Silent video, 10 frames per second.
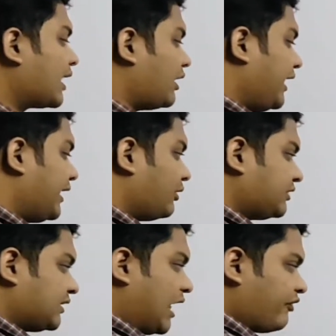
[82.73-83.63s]
কারণ এটা
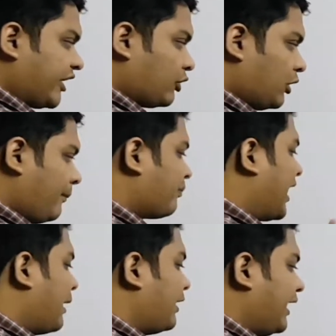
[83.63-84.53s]
হচ্ছে তার ফ্যাক্টর
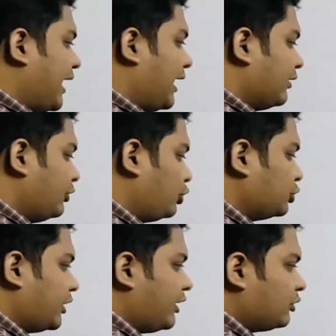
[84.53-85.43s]
আবার এরা
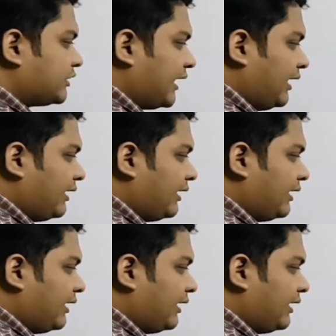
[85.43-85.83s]
দুজনেই হচ্ছে